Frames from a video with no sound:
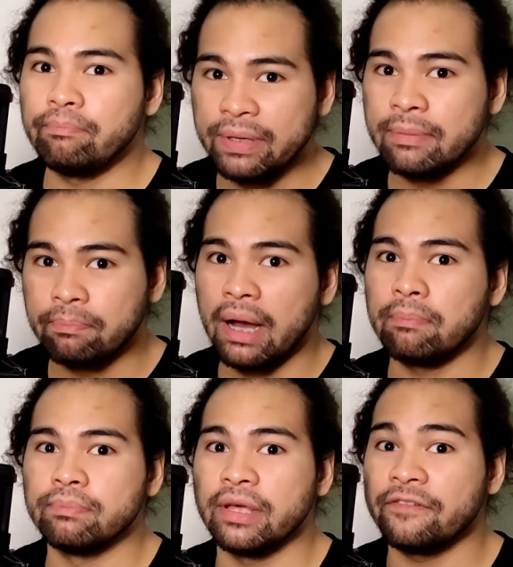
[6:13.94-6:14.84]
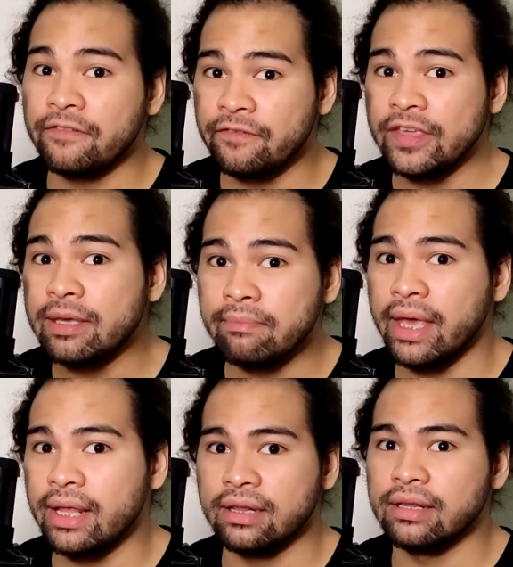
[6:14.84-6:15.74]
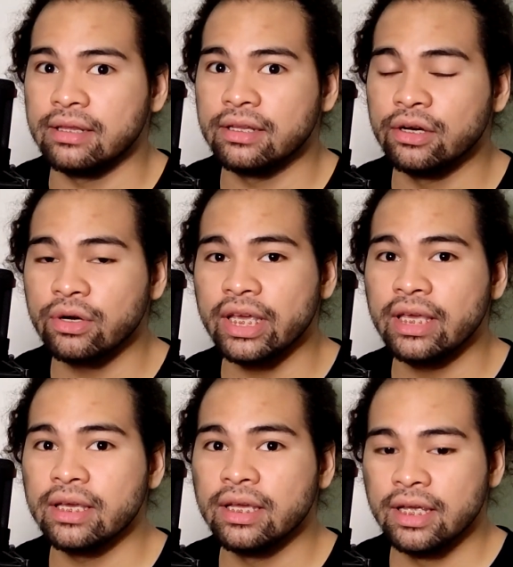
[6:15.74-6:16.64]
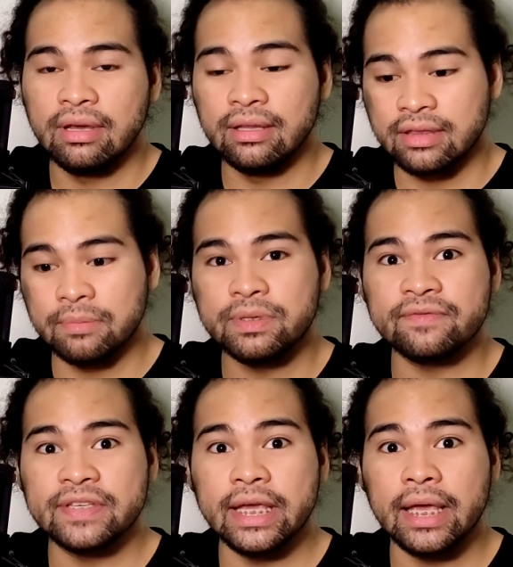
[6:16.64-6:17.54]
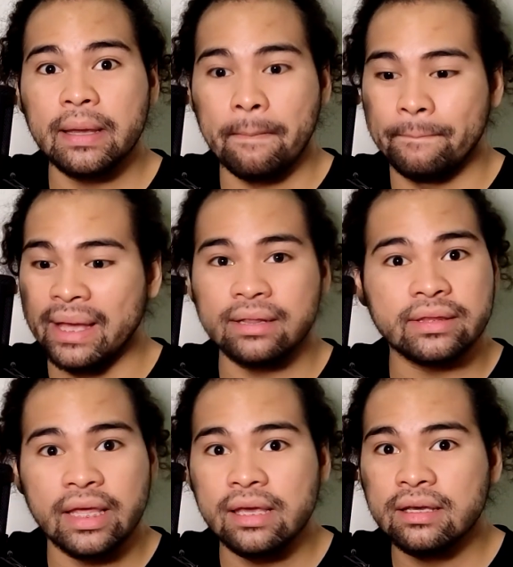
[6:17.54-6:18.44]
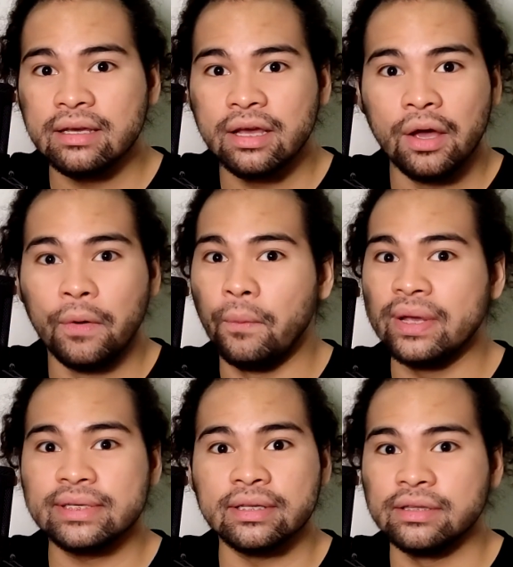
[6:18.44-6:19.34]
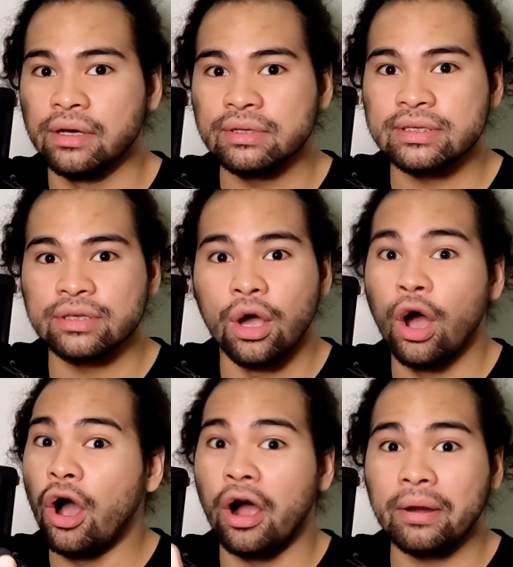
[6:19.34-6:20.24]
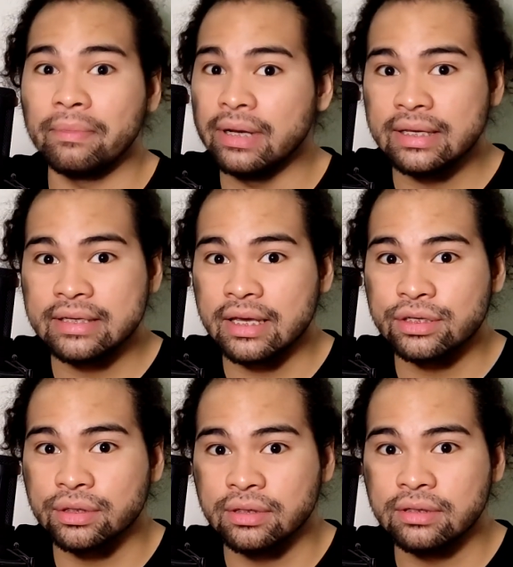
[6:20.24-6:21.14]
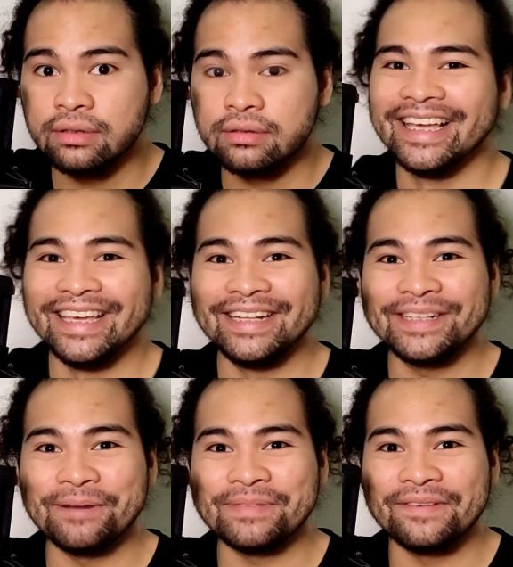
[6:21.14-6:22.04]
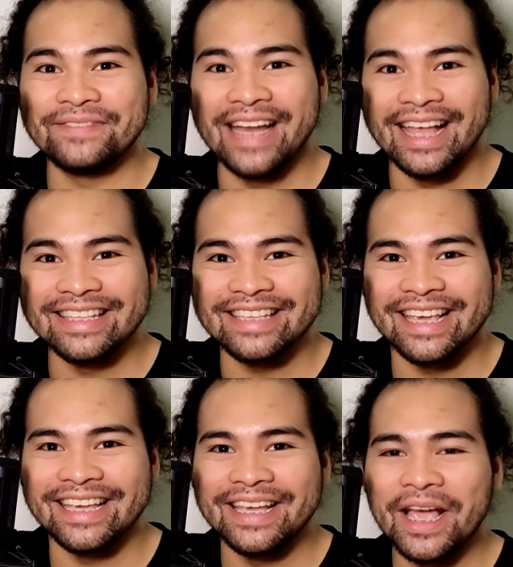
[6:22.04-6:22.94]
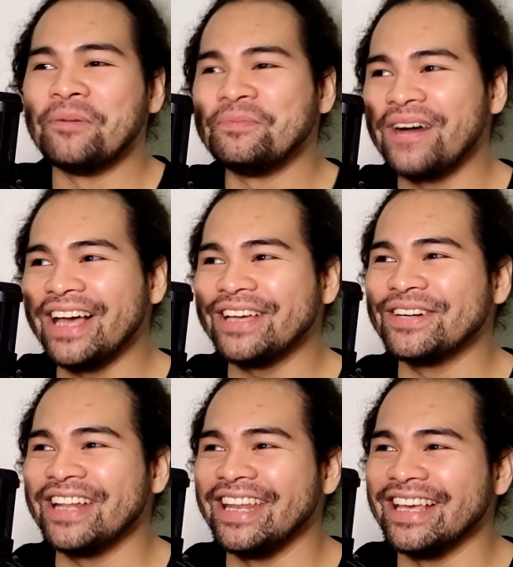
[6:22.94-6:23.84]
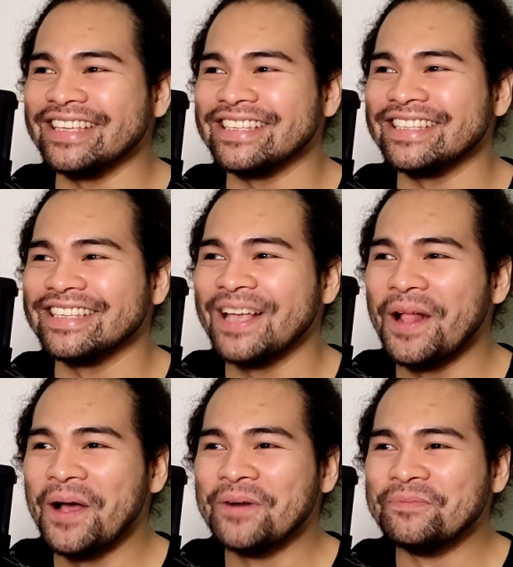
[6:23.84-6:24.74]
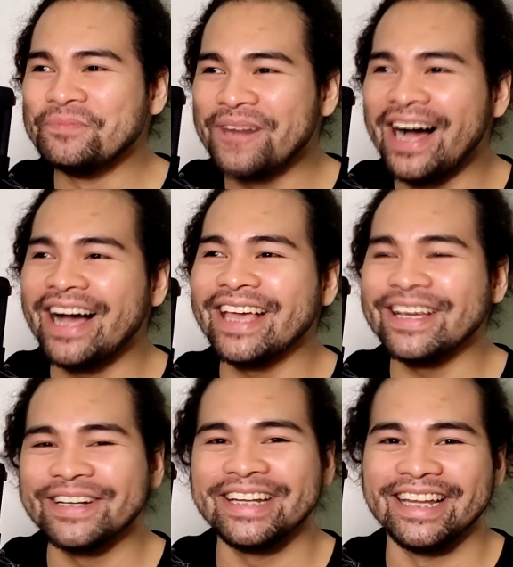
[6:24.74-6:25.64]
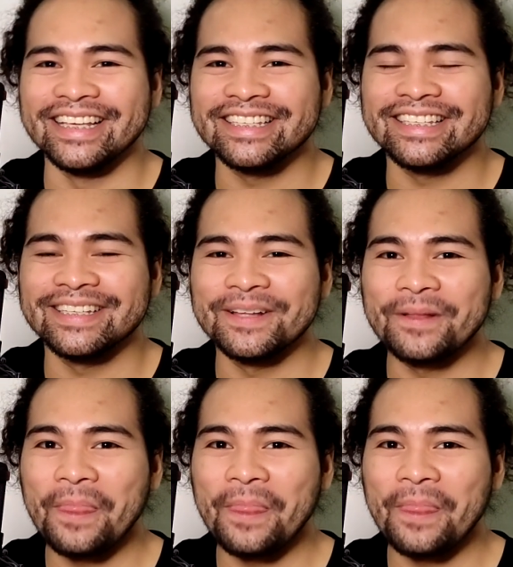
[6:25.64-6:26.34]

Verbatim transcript: P-pop na female. Okay? In terms of singing, belting, whistle notes, harmonization, in terms of dancing. My goodness. My goodness.